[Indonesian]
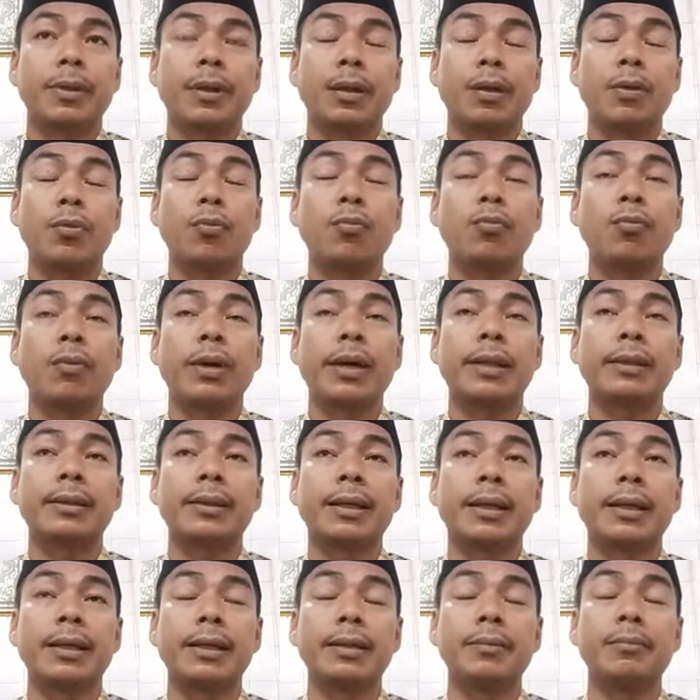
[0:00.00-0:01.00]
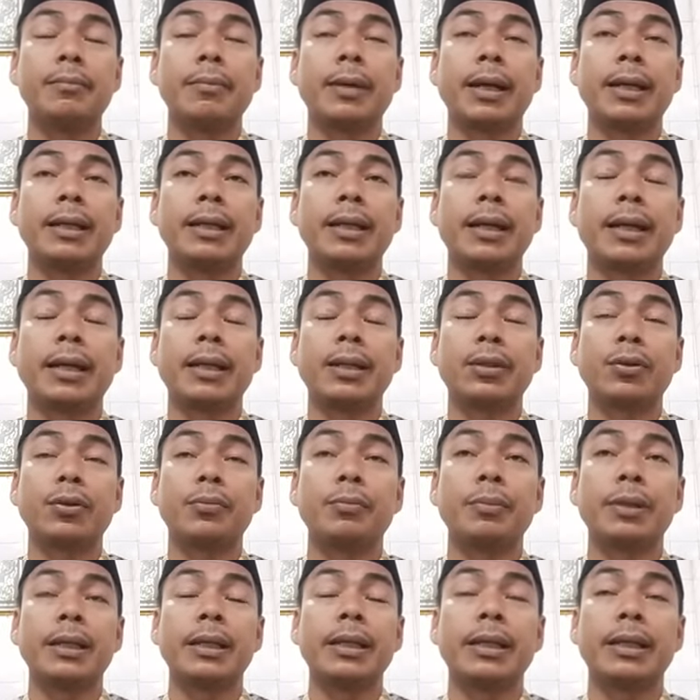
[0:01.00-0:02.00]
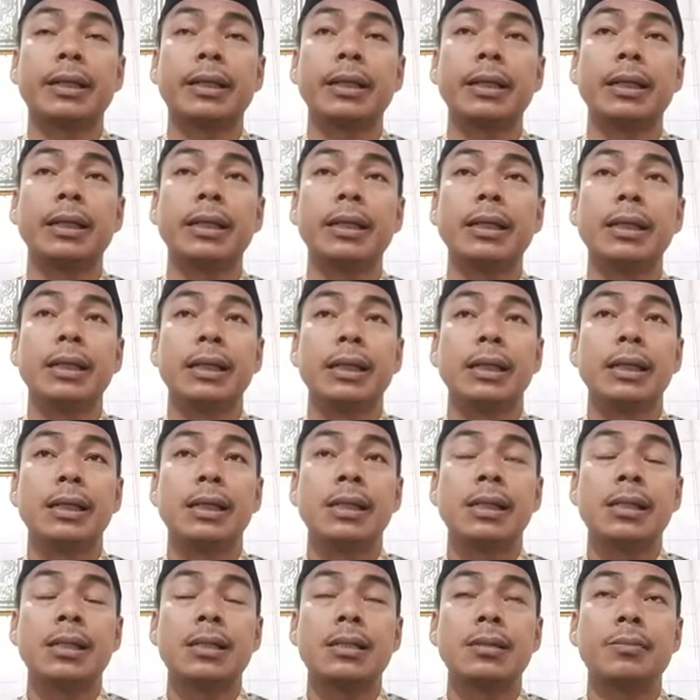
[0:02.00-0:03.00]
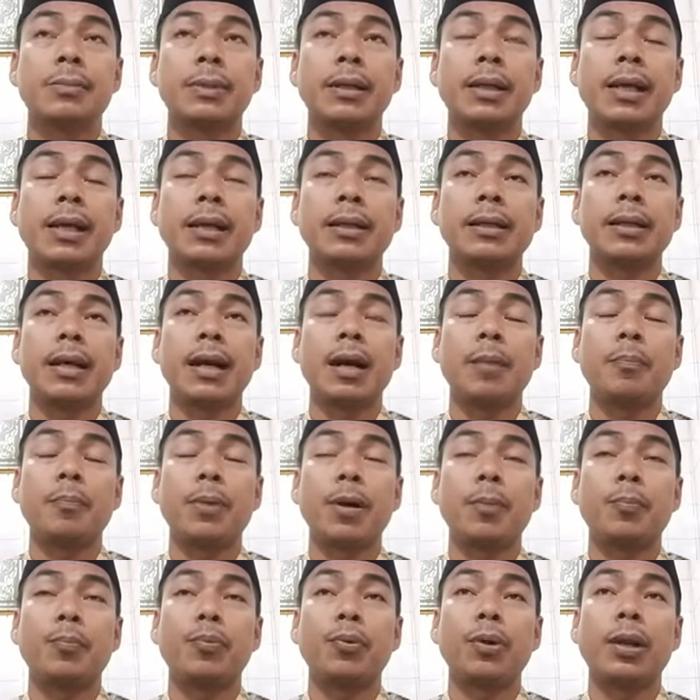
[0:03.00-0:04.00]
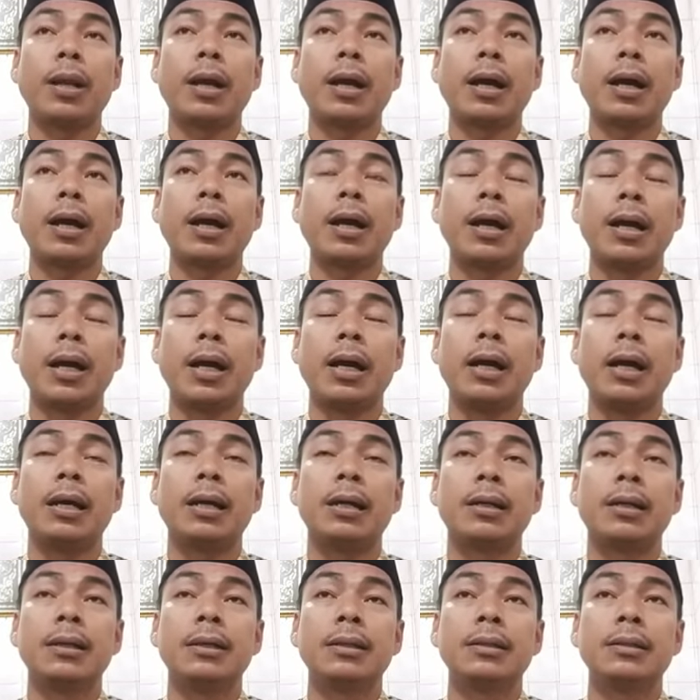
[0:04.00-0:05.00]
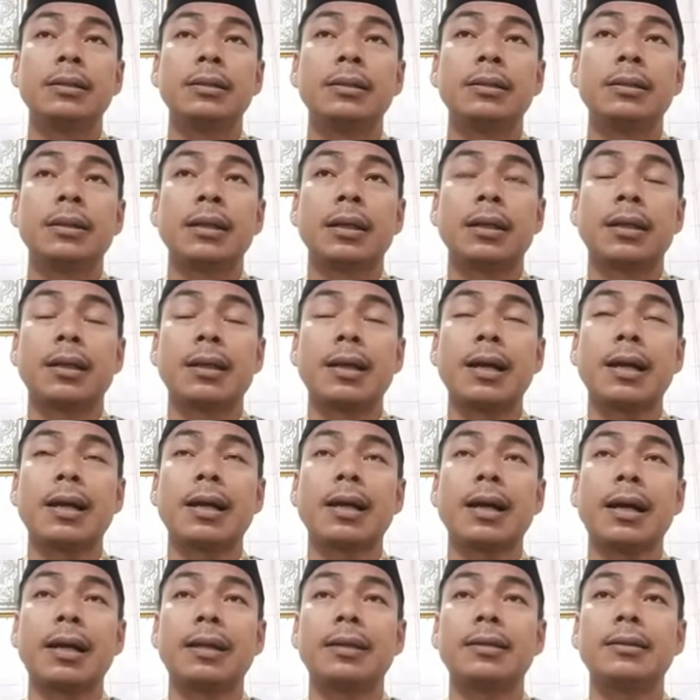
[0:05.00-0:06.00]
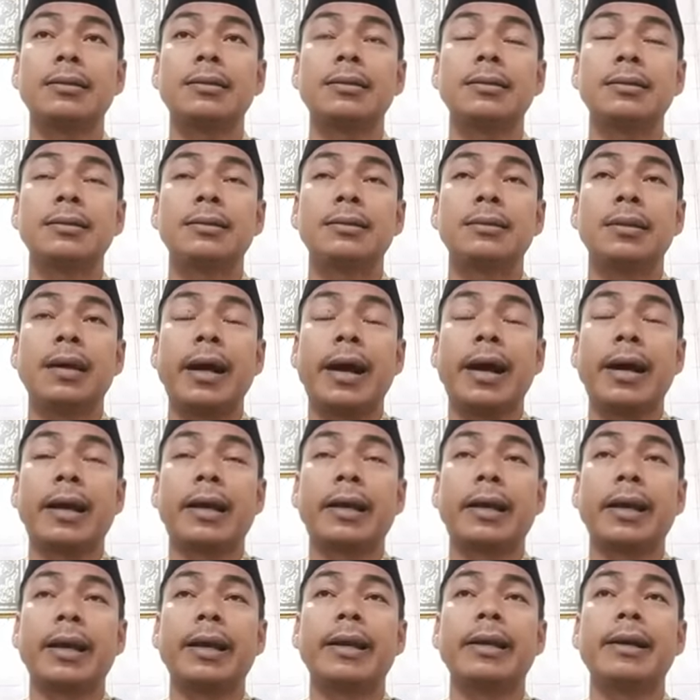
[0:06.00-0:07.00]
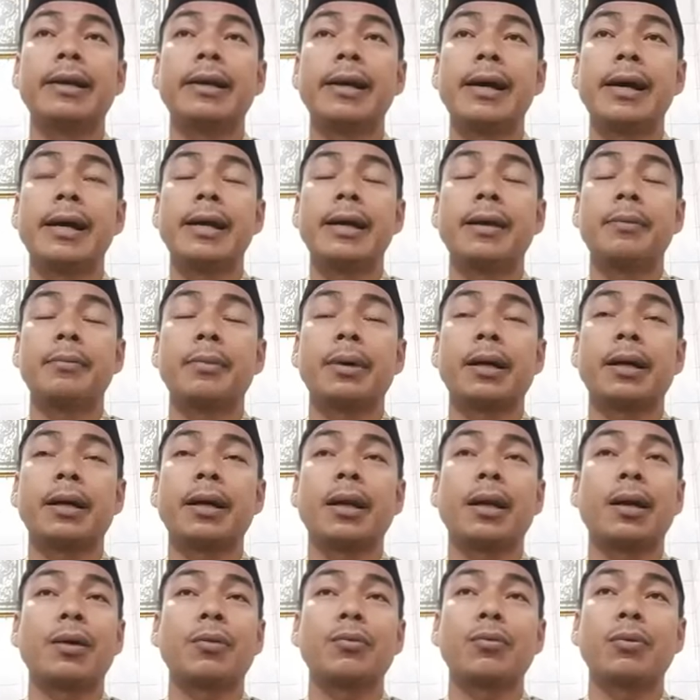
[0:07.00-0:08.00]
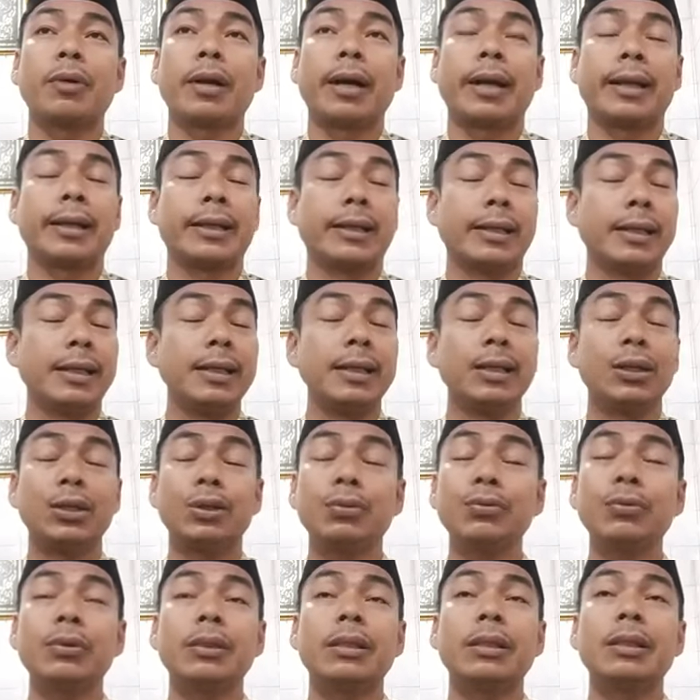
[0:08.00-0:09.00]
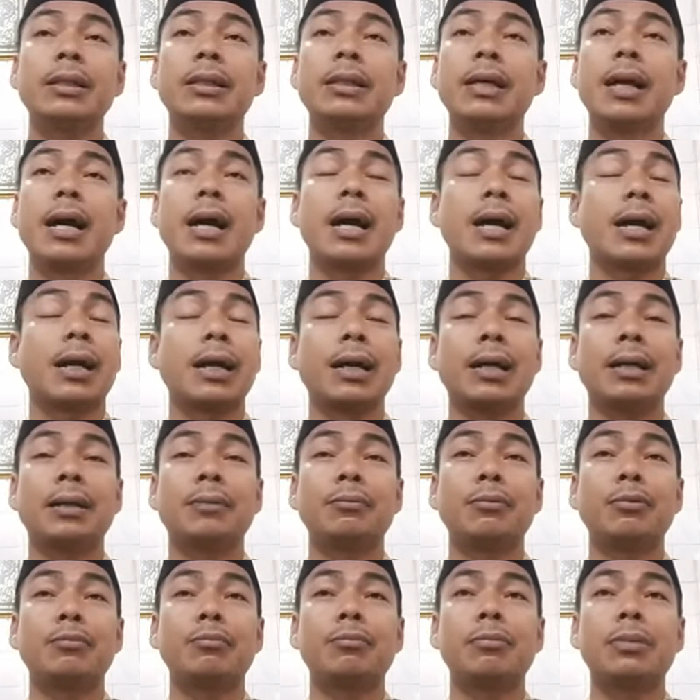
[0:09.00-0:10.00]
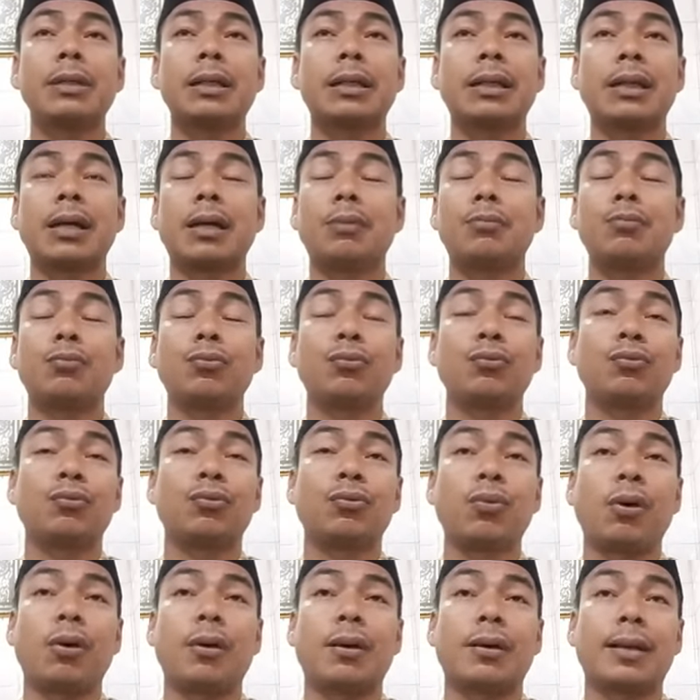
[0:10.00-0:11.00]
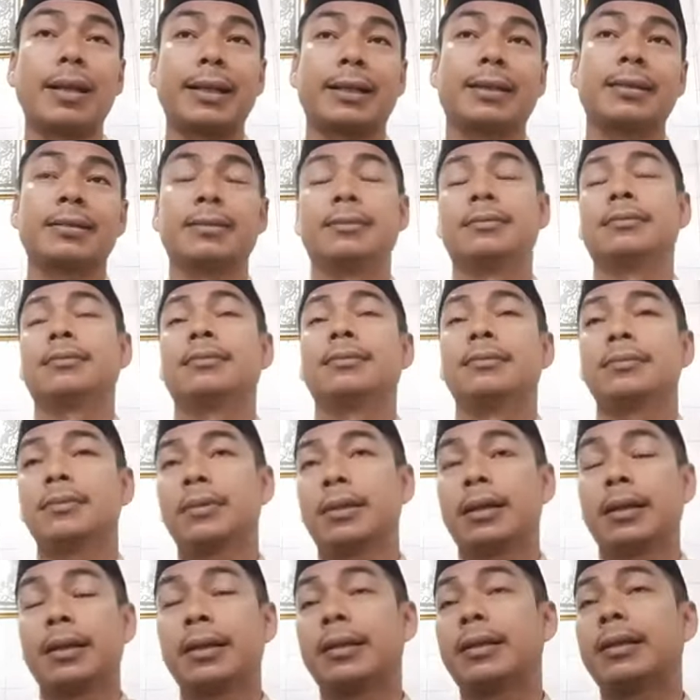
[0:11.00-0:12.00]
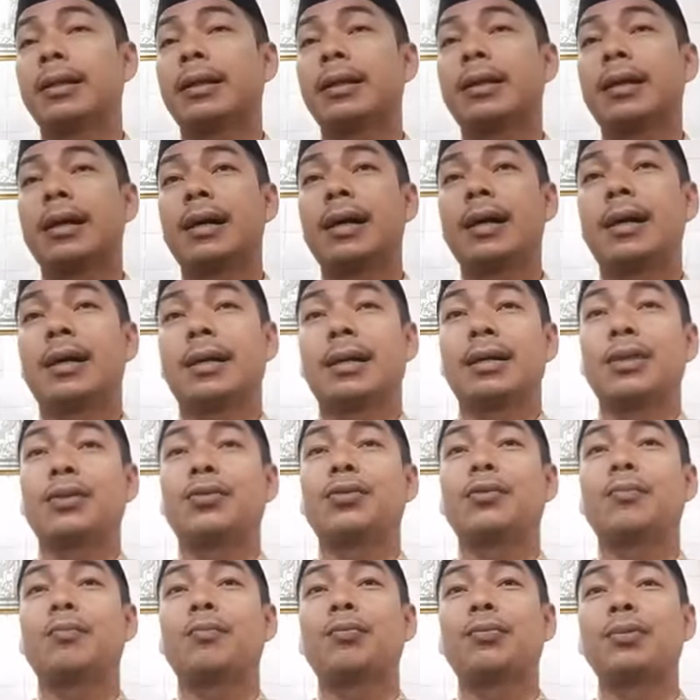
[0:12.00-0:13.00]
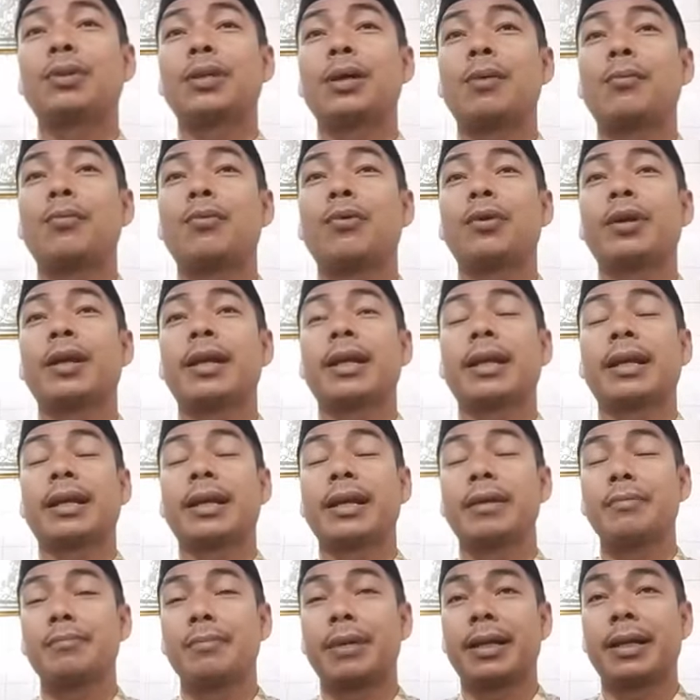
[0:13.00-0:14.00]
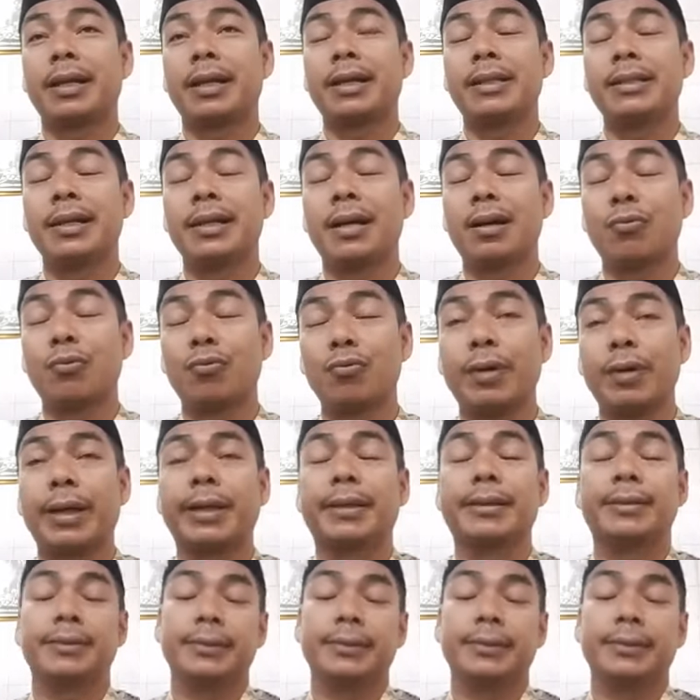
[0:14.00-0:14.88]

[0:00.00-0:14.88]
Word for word: Kekuatan iman yang kita miliki, sebenarnya apapun langkah, gerakan, agenda yang mereka lakukan, itu tidak akan memberikan mudarat ketika kita punya modal keimanan yang kuat.